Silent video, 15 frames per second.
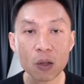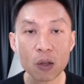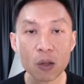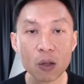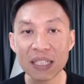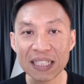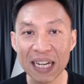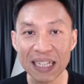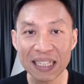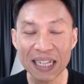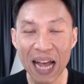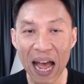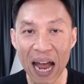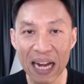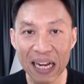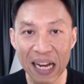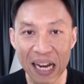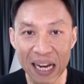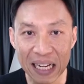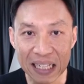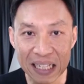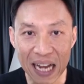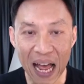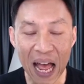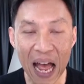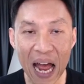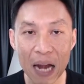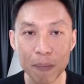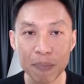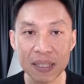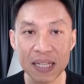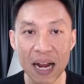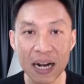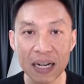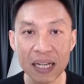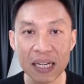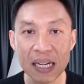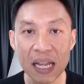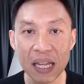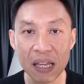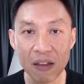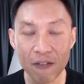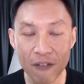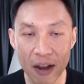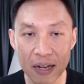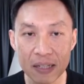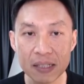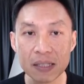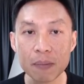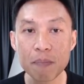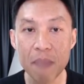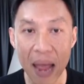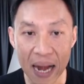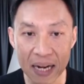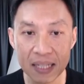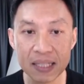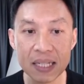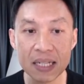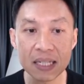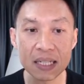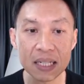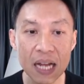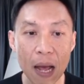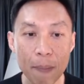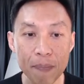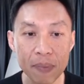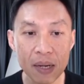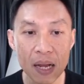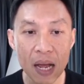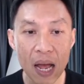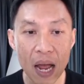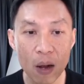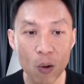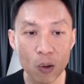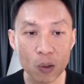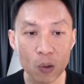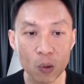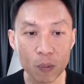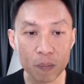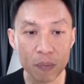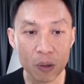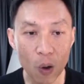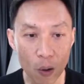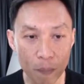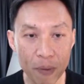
ตัวจัดการเหตุการณ์ภาษาอังกฤษเรียก Events Manager นะครับให้คนกดกด